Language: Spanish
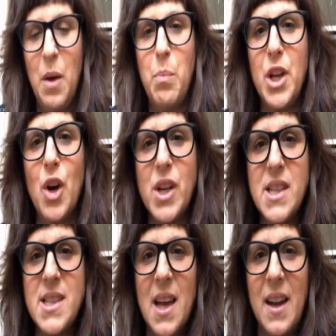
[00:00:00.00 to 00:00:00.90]

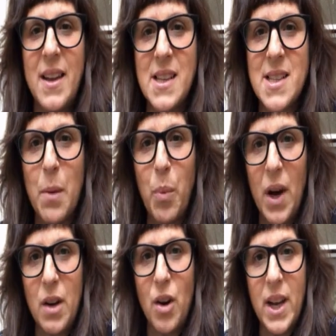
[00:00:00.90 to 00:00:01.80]
priorizar que se
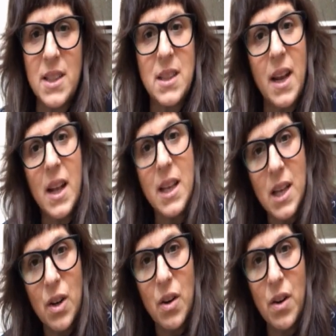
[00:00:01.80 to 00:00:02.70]
pueda conectar el
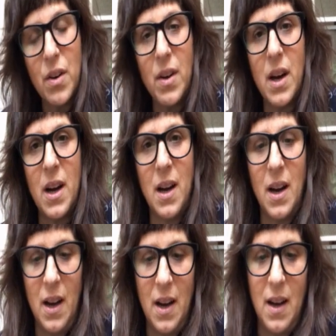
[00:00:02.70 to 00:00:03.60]
hijo a